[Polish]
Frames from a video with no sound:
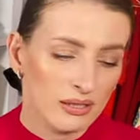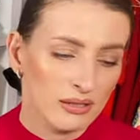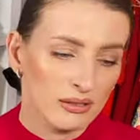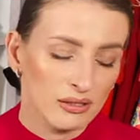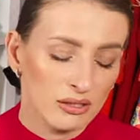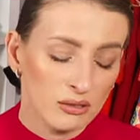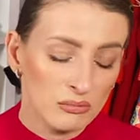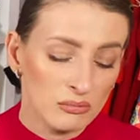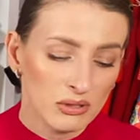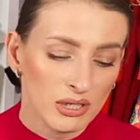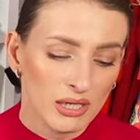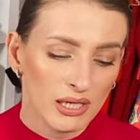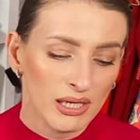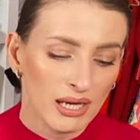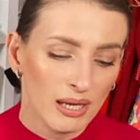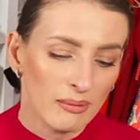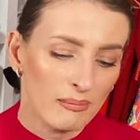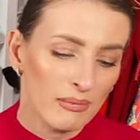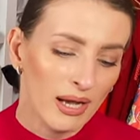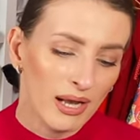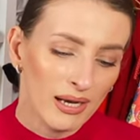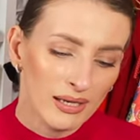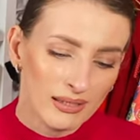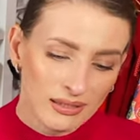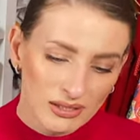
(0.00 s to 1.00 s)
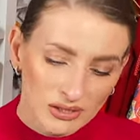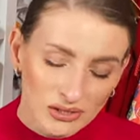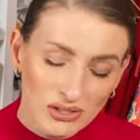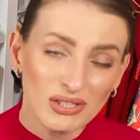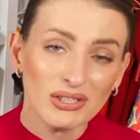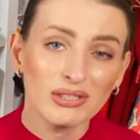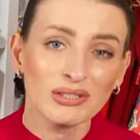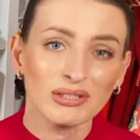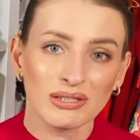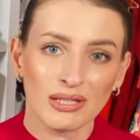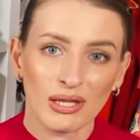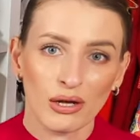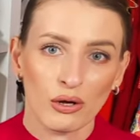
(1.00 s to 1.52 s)
im reklamę, ale też
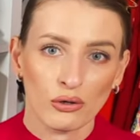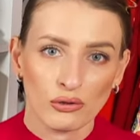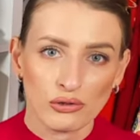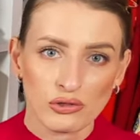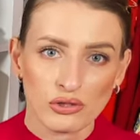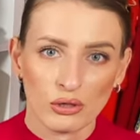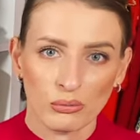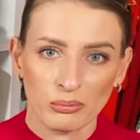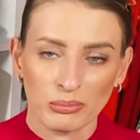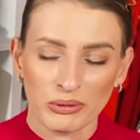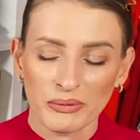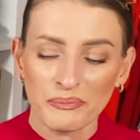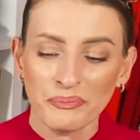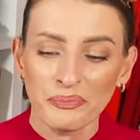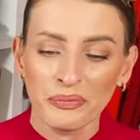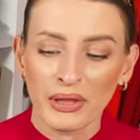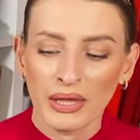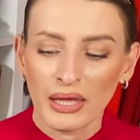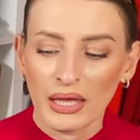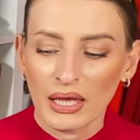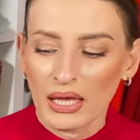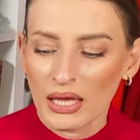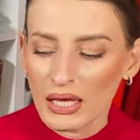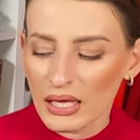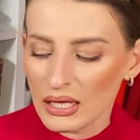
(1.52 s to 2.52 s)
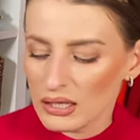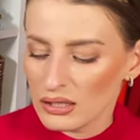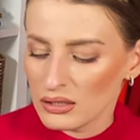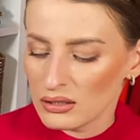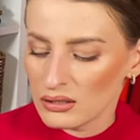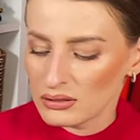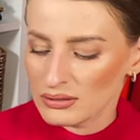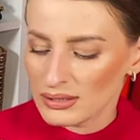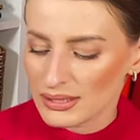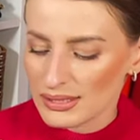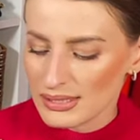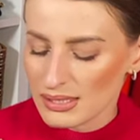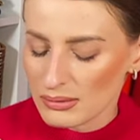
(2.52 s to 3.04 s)
inne osoby.
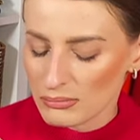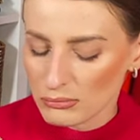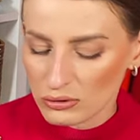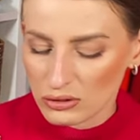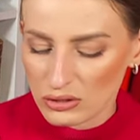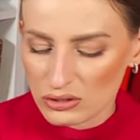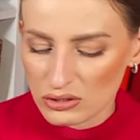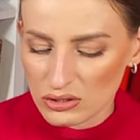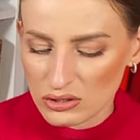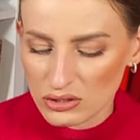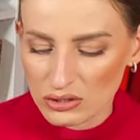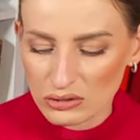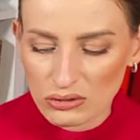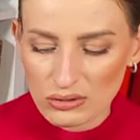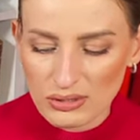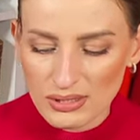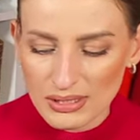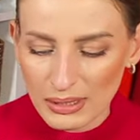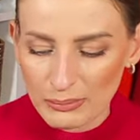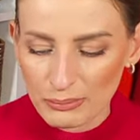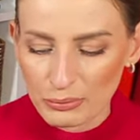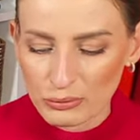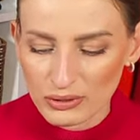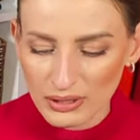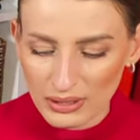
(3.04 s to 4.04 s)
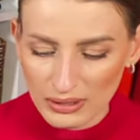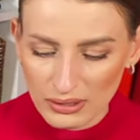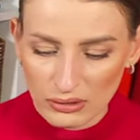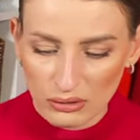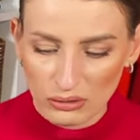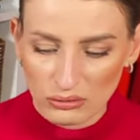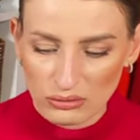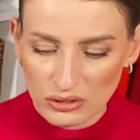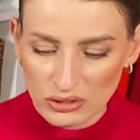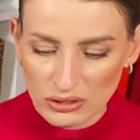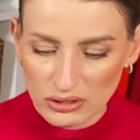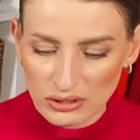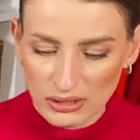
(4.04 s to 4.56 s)
E, tak samo tyczy się to sklepu Tania
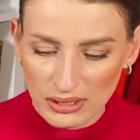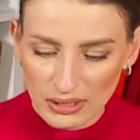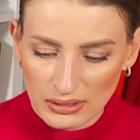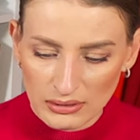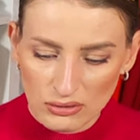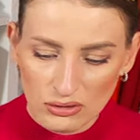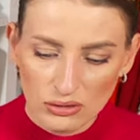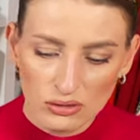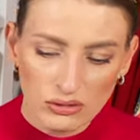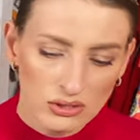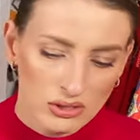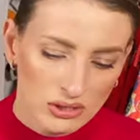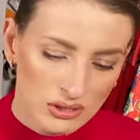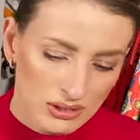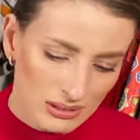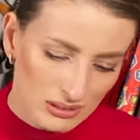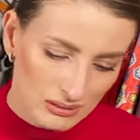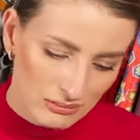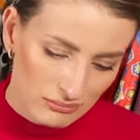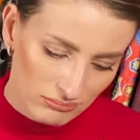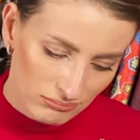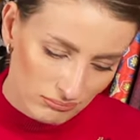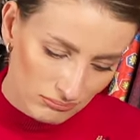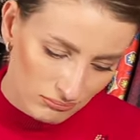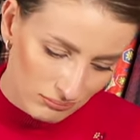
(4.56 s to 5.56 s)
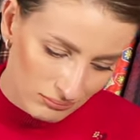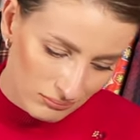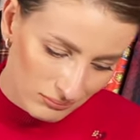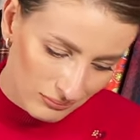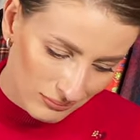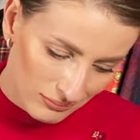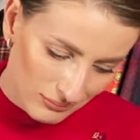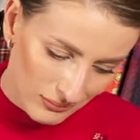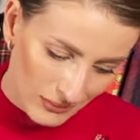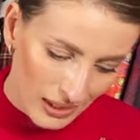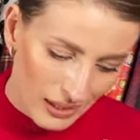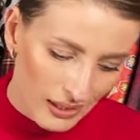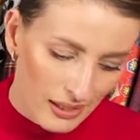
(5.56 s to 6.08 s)
Odzież Retro, chociaż mm,
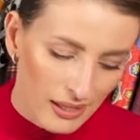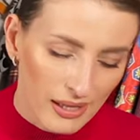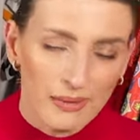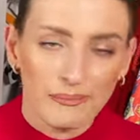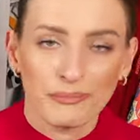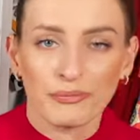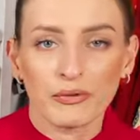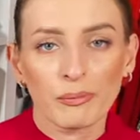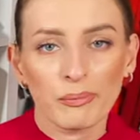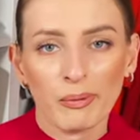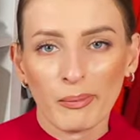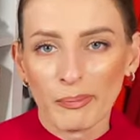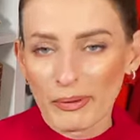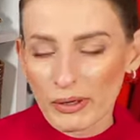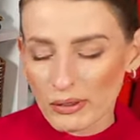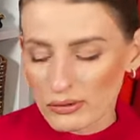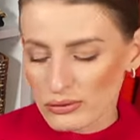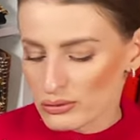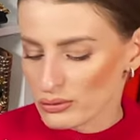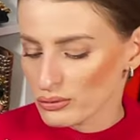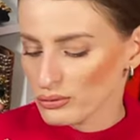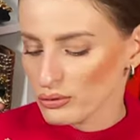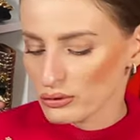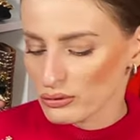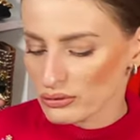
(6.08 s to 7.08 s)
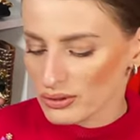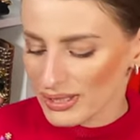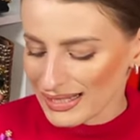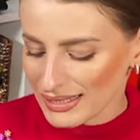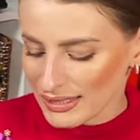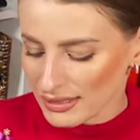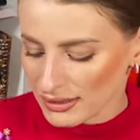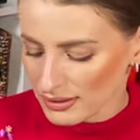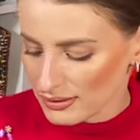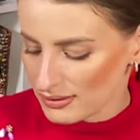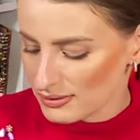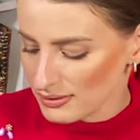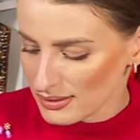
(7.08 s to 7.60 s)
no po prostu, no
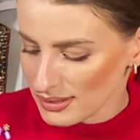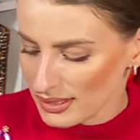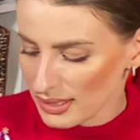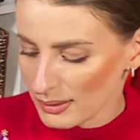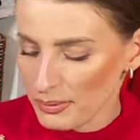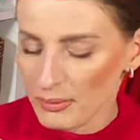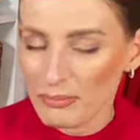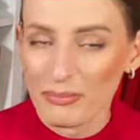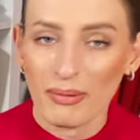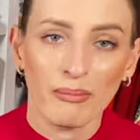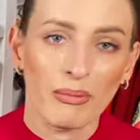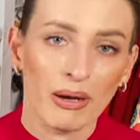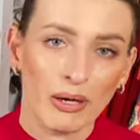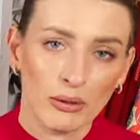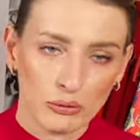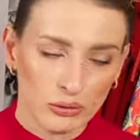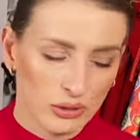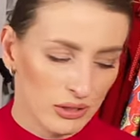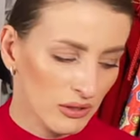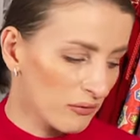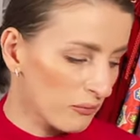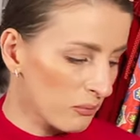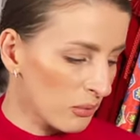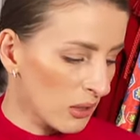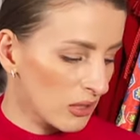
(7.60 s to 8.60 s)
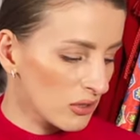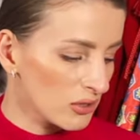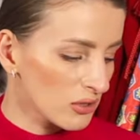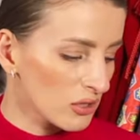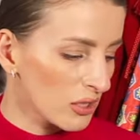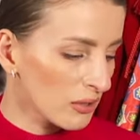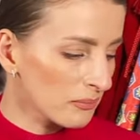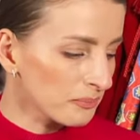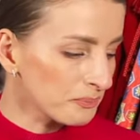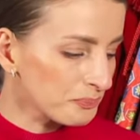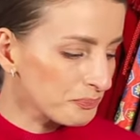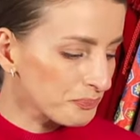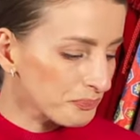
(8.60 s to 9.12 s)
takie sklepy mam akurat w
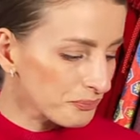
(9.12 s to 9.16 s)
mieście.